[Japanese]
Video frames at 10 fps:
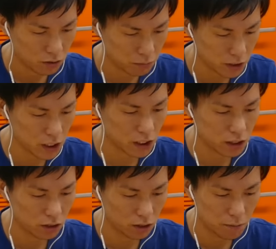これも進化し
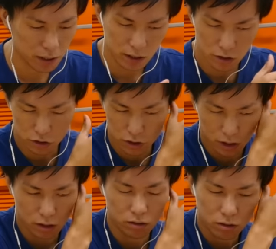てるんで今1体徐々に
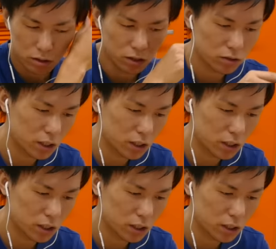なってるんですけど